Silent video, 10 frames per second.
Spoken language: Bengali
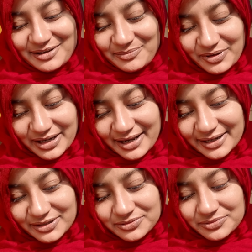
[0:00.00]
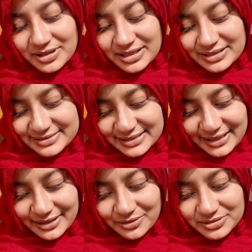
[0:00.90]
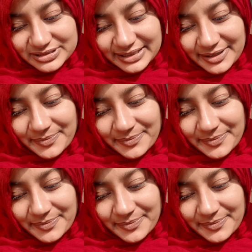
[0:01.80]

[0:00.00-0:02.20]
পরে আর একটু জিকির করছি